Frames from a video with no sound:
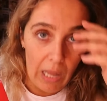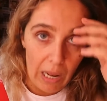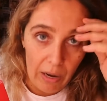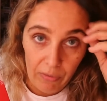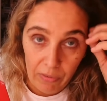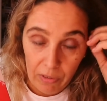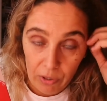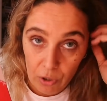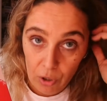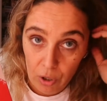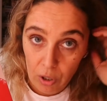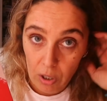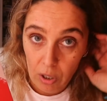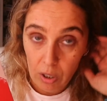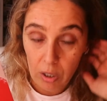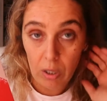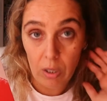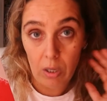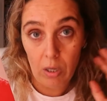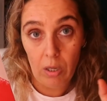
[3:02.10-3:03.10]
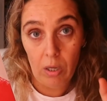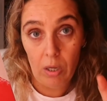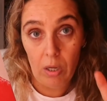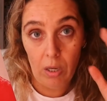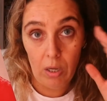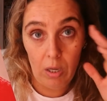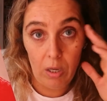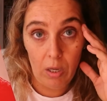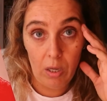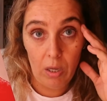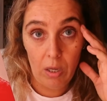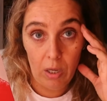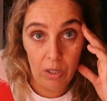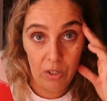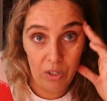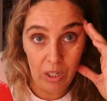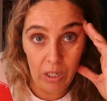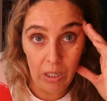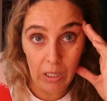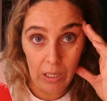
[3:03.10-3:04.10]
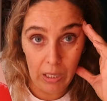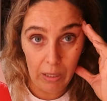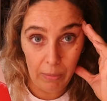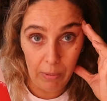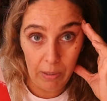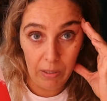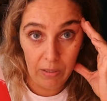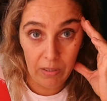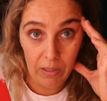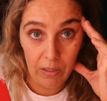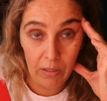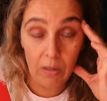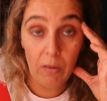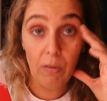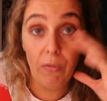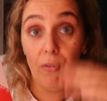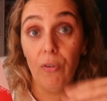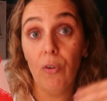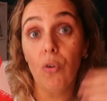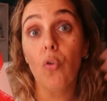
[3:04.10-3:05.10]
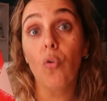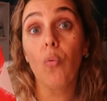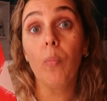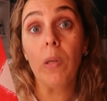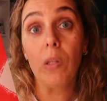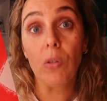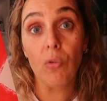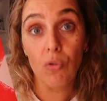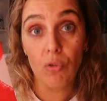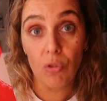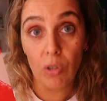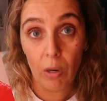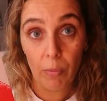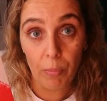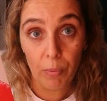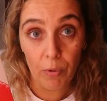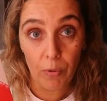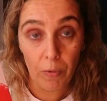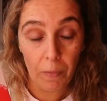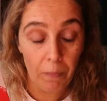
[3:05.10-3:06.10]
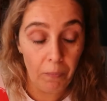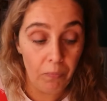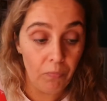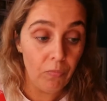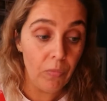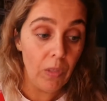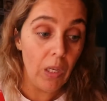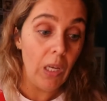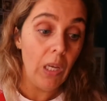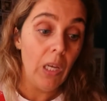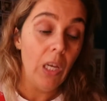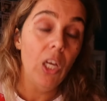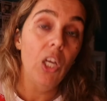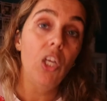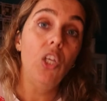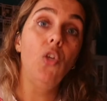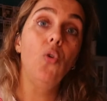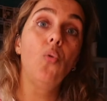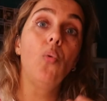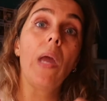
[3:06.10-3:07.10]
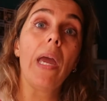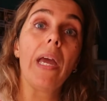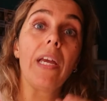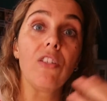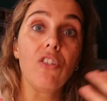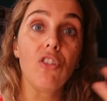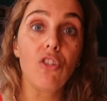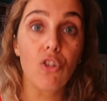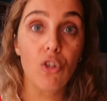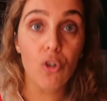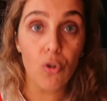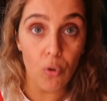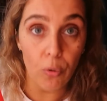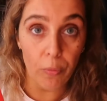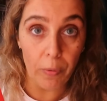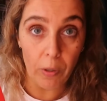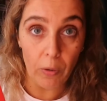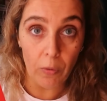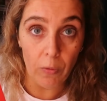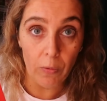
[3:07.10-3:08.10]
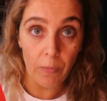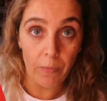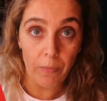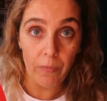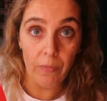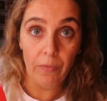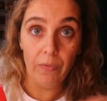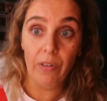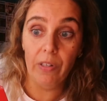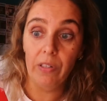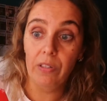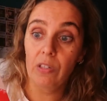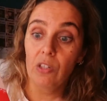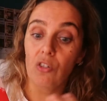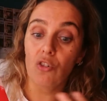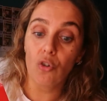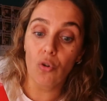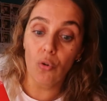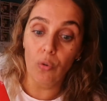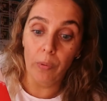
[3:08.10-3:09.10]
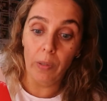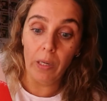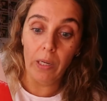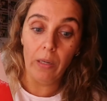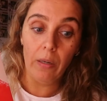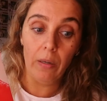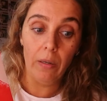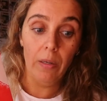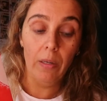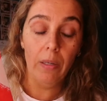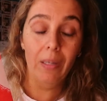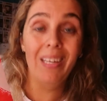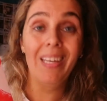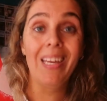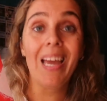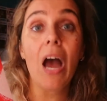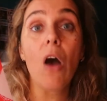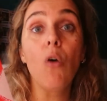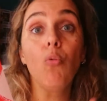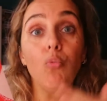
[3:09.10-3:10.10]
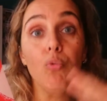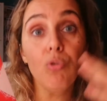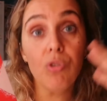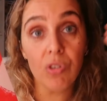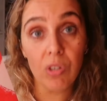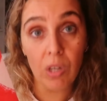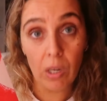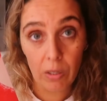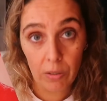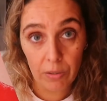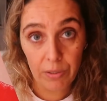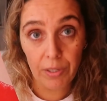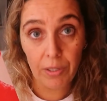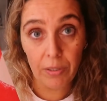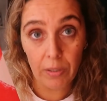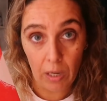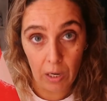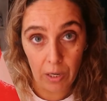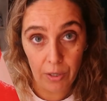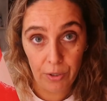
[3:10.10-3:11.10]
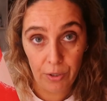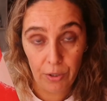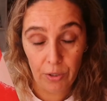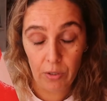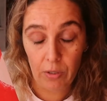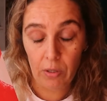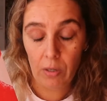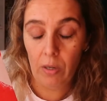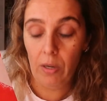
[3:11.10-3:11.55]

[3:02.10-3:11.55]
larvas uh, a sair da cabeça que lhe foram comendo o cérebro. E o que é que se descobriu? veio-se descobrir que há uns anos atrás